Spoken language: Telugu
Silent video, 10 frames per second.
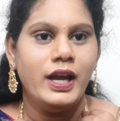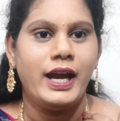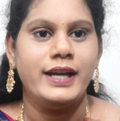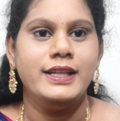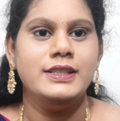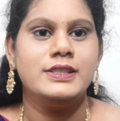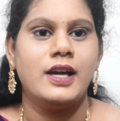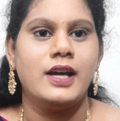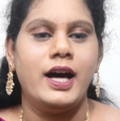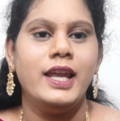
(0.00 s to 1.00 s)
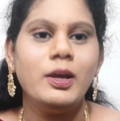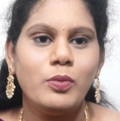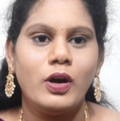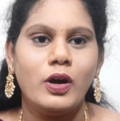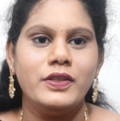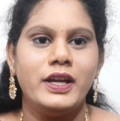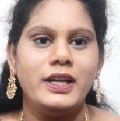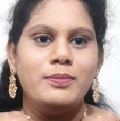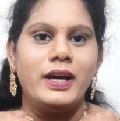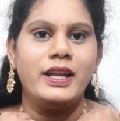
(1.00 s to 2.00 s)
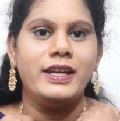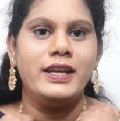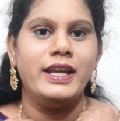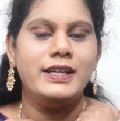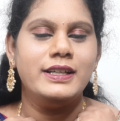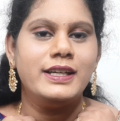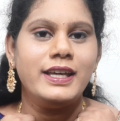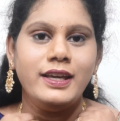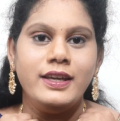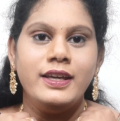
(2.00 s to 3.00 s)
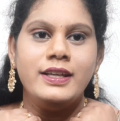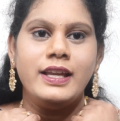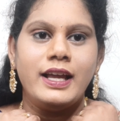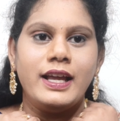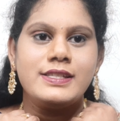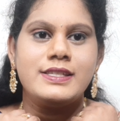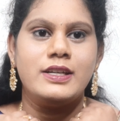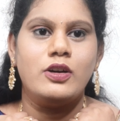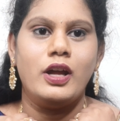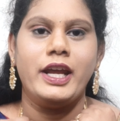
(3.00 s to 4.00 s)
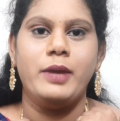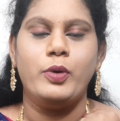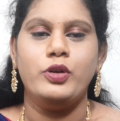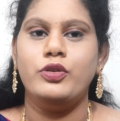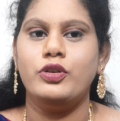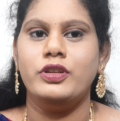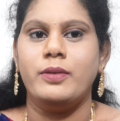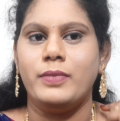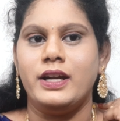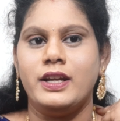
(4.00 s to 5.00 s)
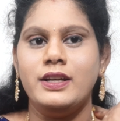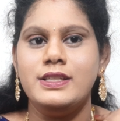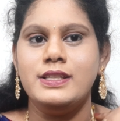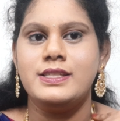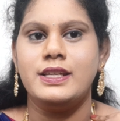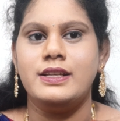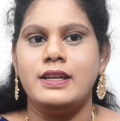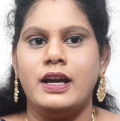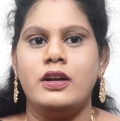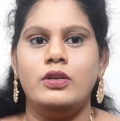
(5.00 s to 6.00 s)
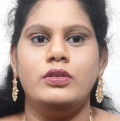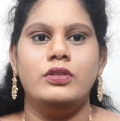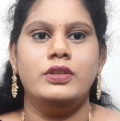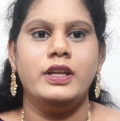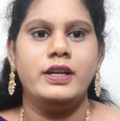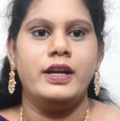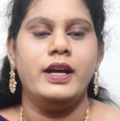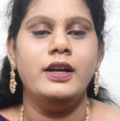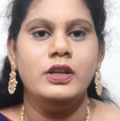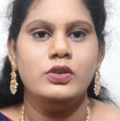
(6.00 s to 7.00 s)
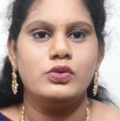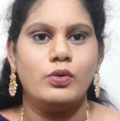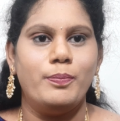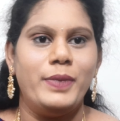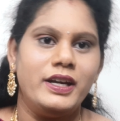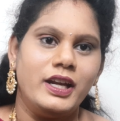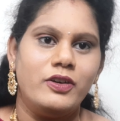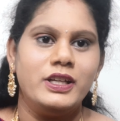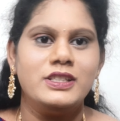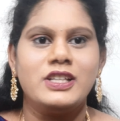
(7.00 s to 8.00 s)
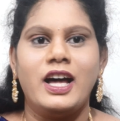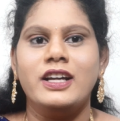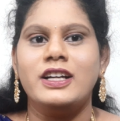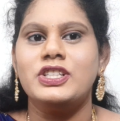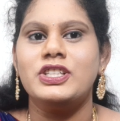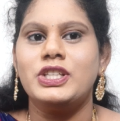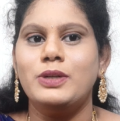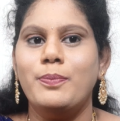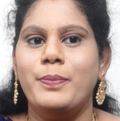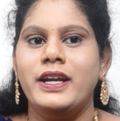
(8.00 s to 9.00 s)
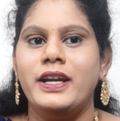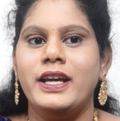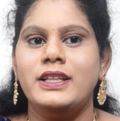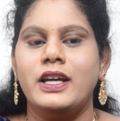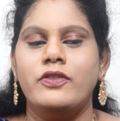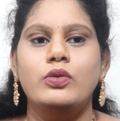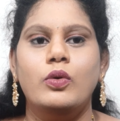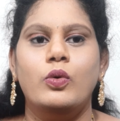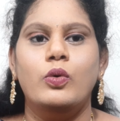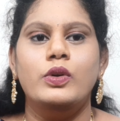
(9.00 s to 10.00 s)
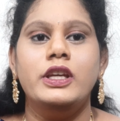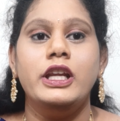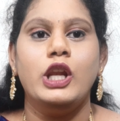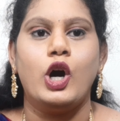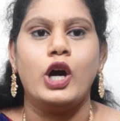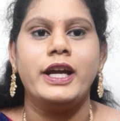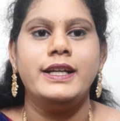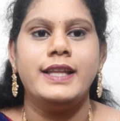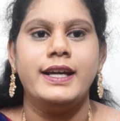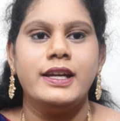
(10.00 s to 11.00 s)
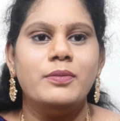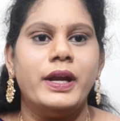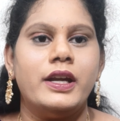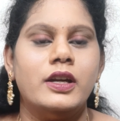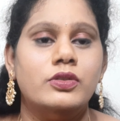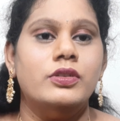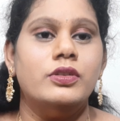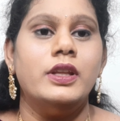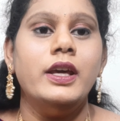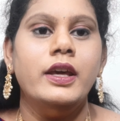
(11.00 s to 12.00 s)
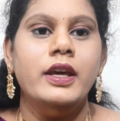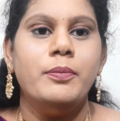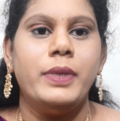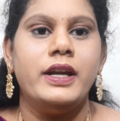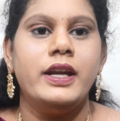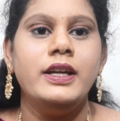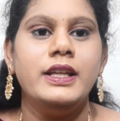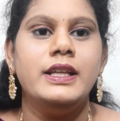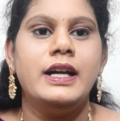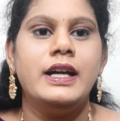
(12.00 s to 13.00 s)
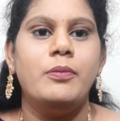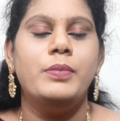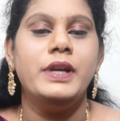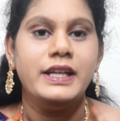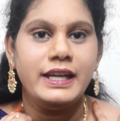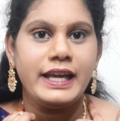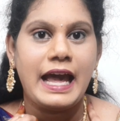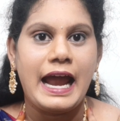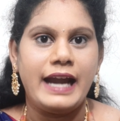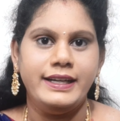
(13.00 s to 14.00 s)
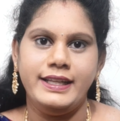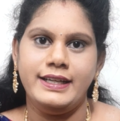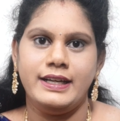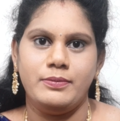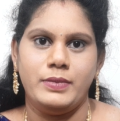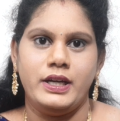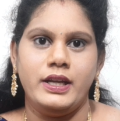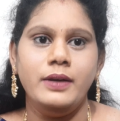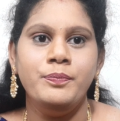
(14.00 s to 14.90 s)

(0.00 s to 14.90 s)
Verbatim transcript: అండ్ ఇది చాలా బాగుందండి మన నెక్కి ఇలా స్టిక్ ఆన్ అయిపోయి అనమాట స్టిక్ లాగా ఉంటుంది ఇక్కడ సో బెండ్ అవ్వడం చాలా కష్టం బెండ్ అయితే అవ్వదు ఓన్లీ లాకెట్ దగ్గర బెండ్ అవుతుంది పెండెంట్ ఇది కంప్లీట్లీ యాంటిక్ అనమాట